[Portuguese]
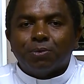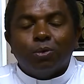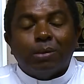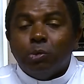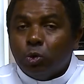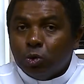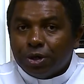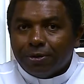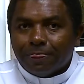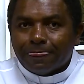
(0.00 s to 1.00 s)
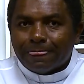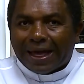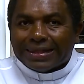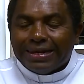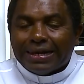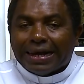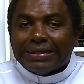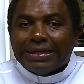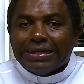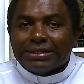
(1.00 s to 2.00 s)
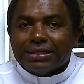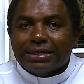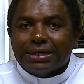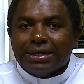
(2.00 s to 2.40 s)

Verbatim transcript: O amor, a delicadeza,